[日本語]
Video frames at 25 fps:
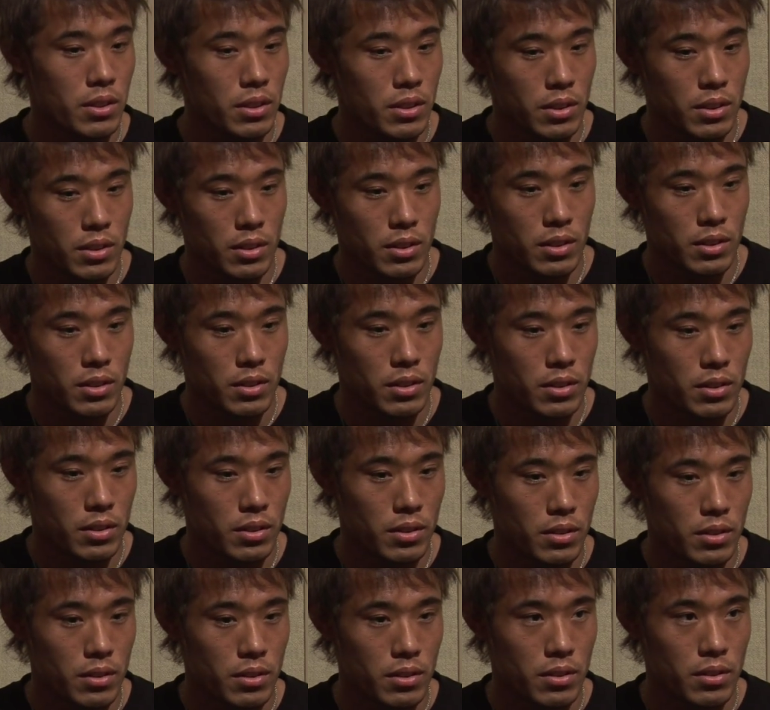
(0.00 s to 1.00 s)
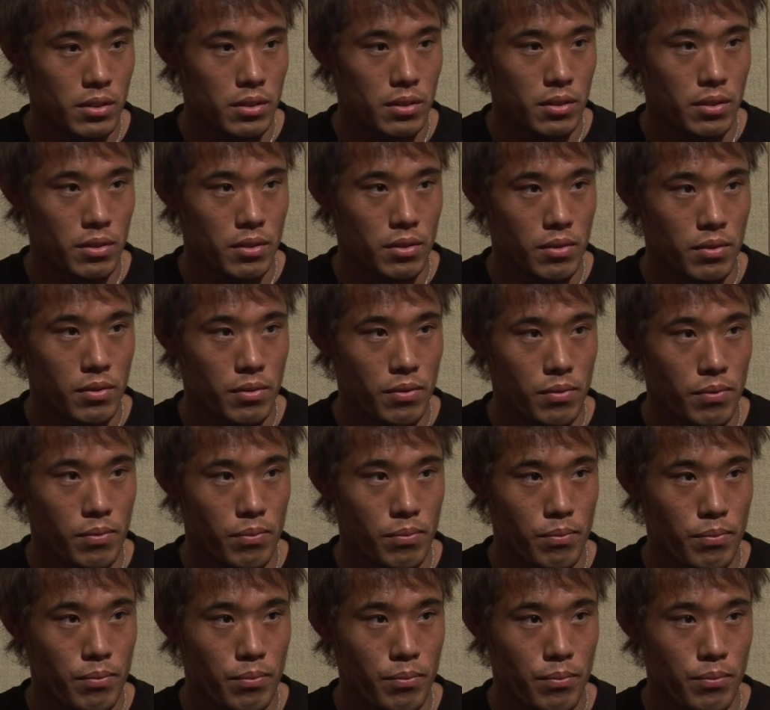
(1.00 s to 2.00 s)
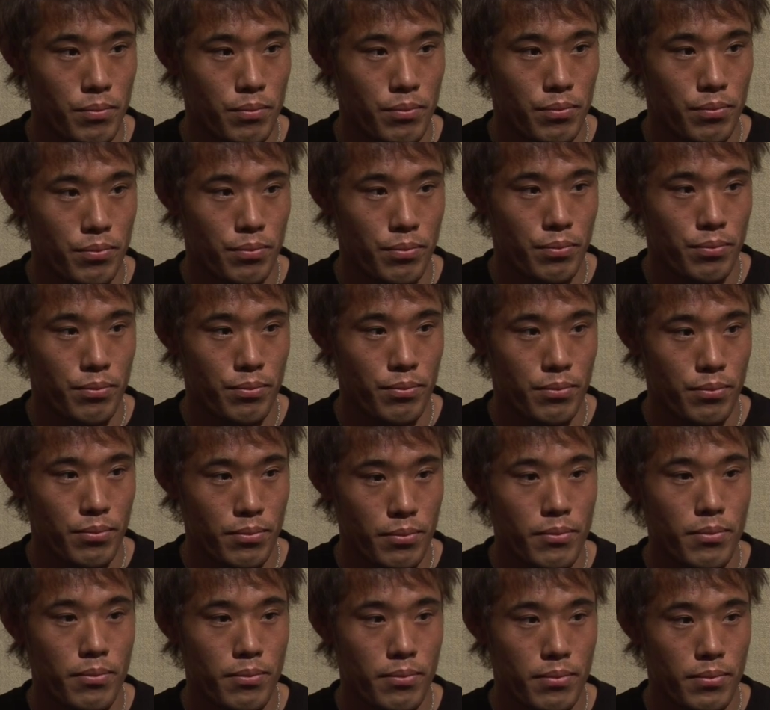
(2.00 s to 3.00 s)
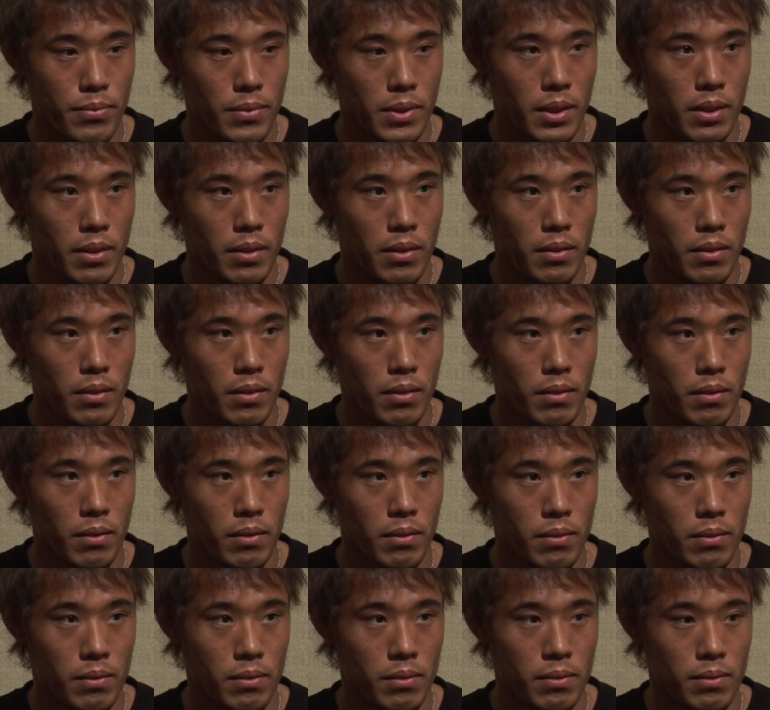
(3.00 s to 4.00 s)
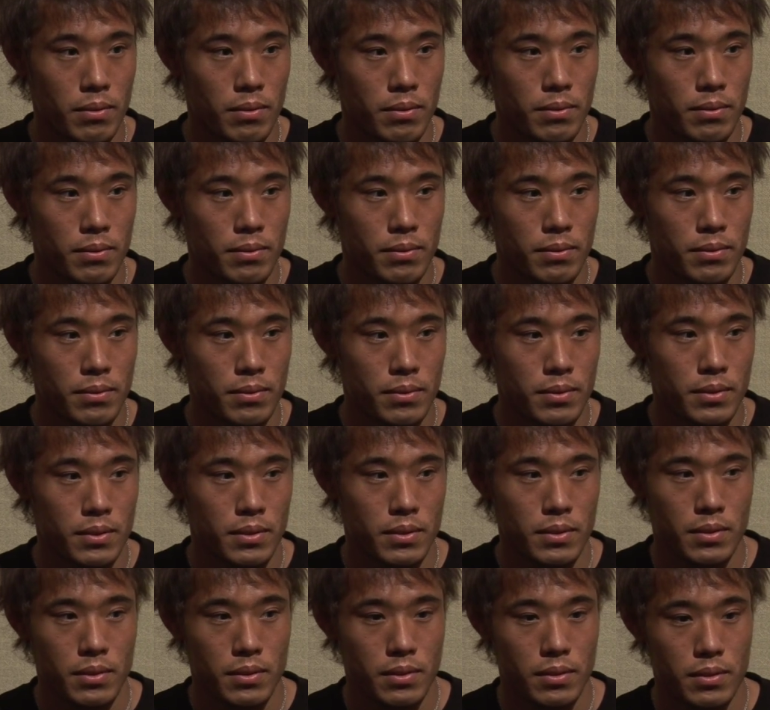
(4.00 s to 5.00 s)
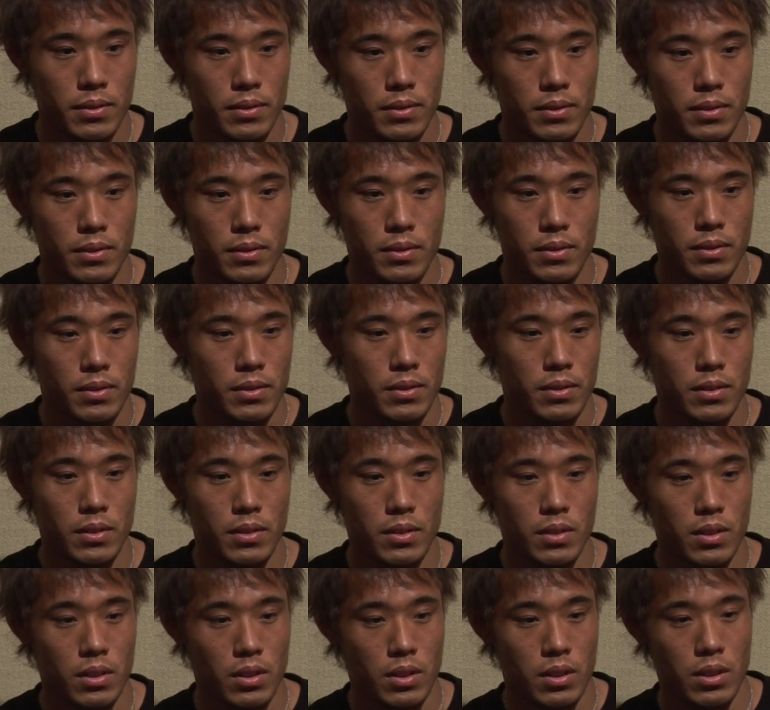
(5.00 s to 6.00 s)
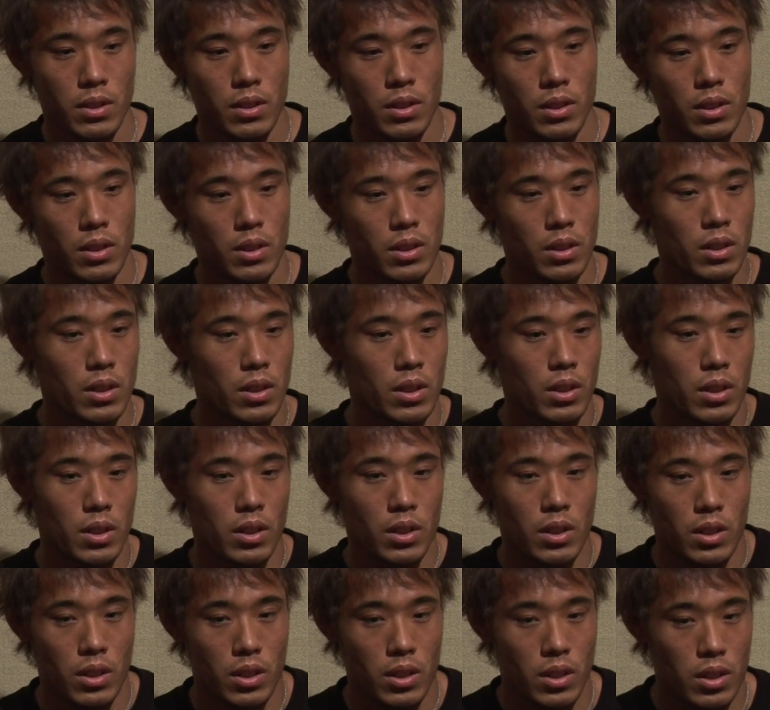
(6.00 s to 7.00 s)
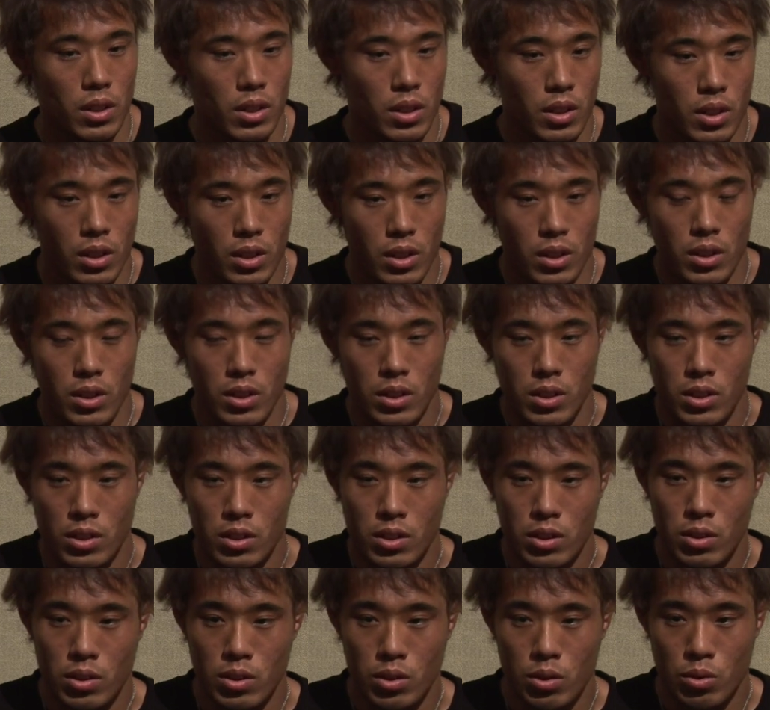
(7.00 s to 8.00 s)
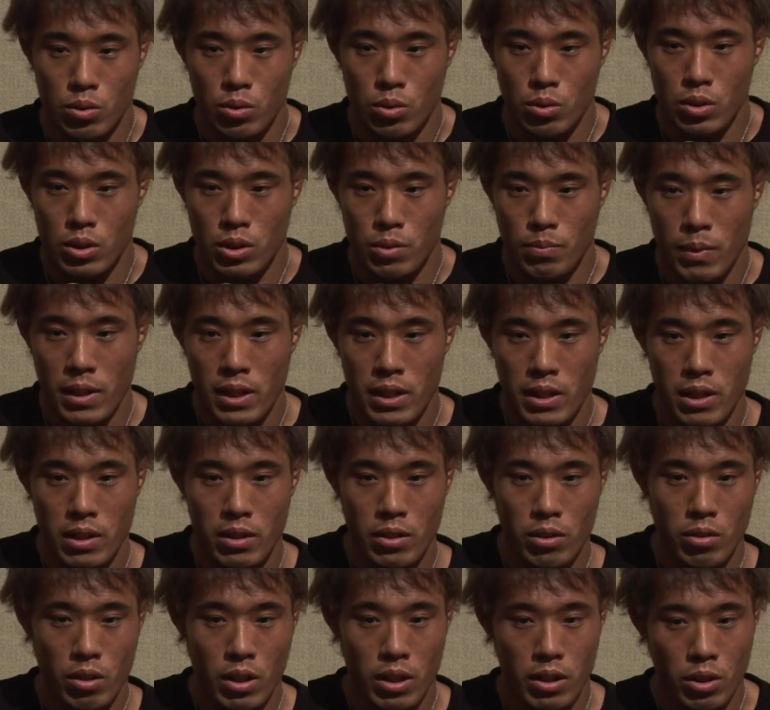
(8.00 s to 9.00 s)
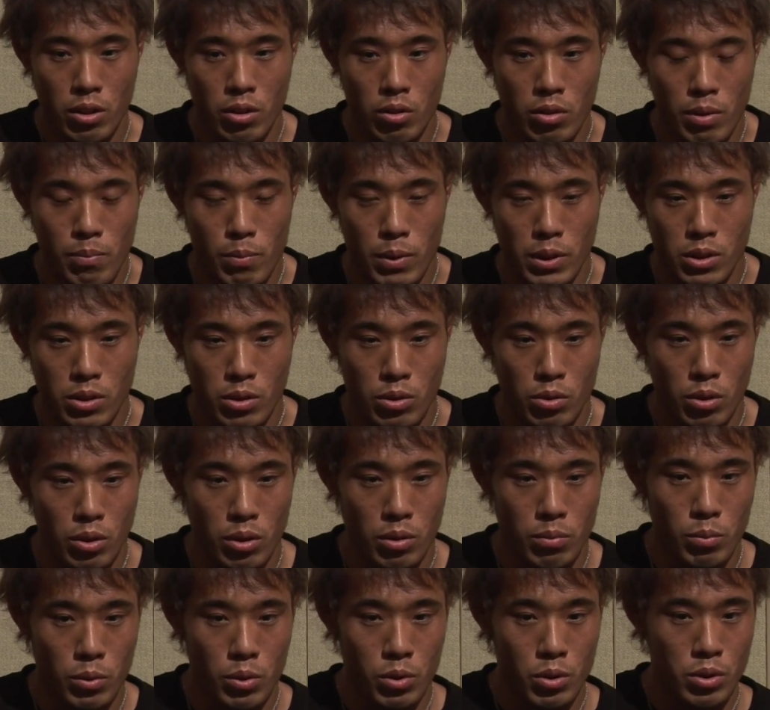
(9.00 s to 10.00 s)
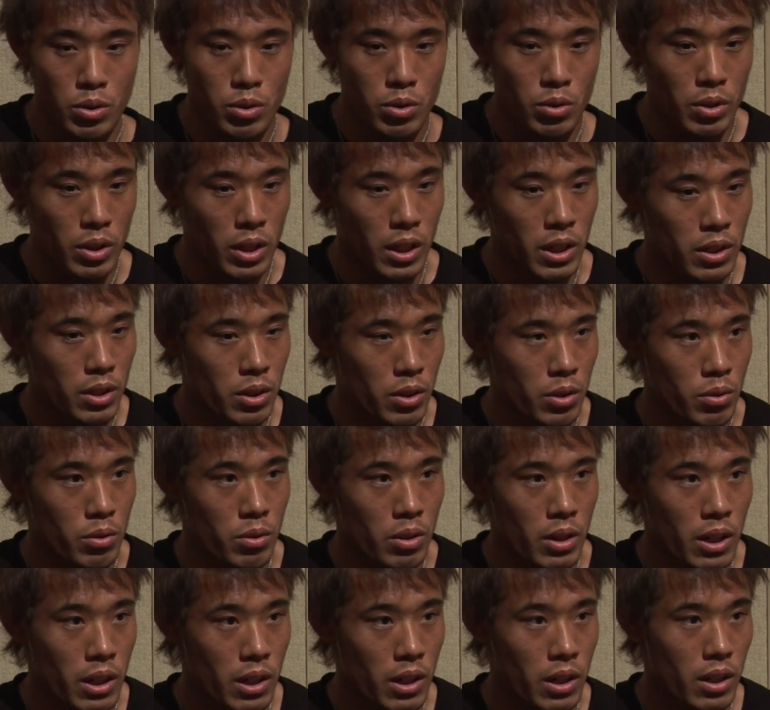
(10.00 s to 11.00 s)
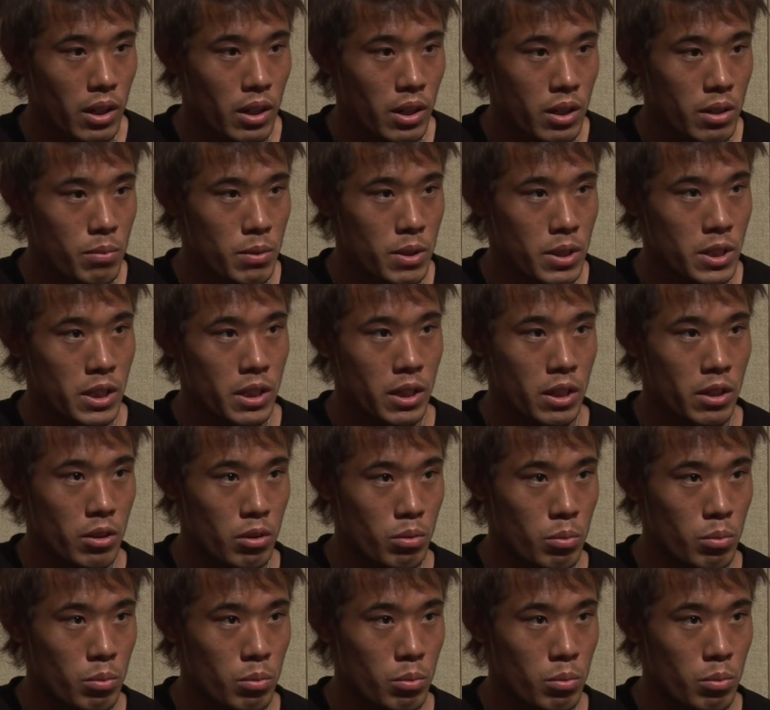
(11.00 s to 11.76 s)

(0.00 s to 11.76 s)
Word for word: でピット選手とのこう対戦が決まってからなんか周りの反響だったりとかそういういろいろ声とかっていうのはありましたそうです周りの反響はやっぱすごいものすごい反響がありましたけ